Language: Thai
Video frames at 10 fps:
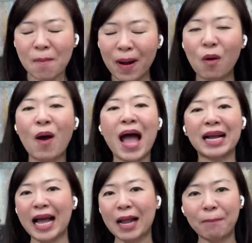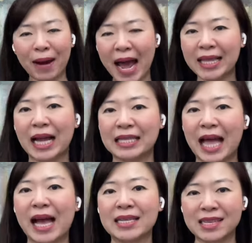แปลว่าอาการปลาย
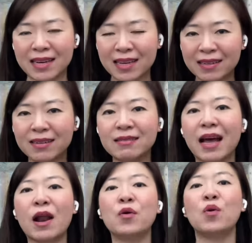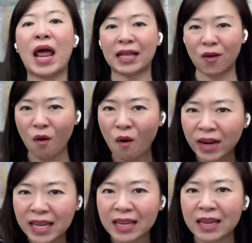ต่างๆ จะดีขึ้นถ้าเราดูแลท้อง
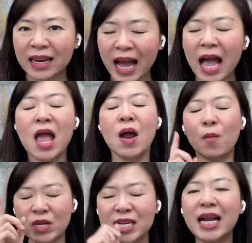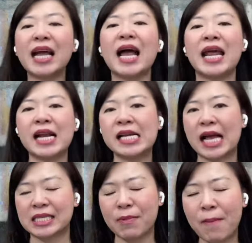ดีนะคะ เพราะฉะนั้นค่ะแดงเราอ
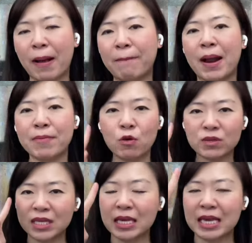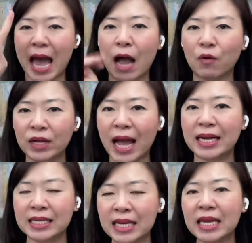ยากจะมาแบ่งปันอยู่ 4 อย่างด้วยกัน
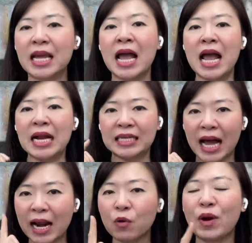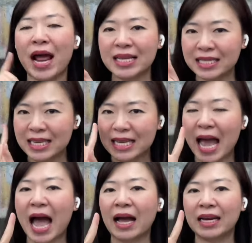ที่ ถ้าเราดูแล4อ
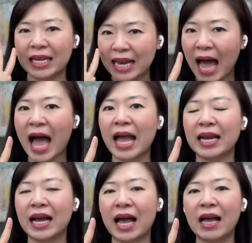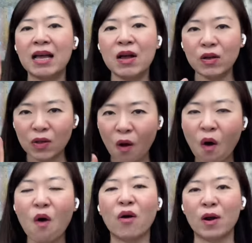ย่างนี้ได้นะคะ ท้อง
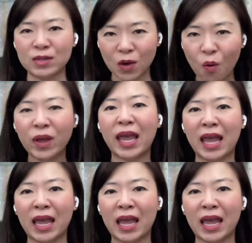ของเราจะโอเค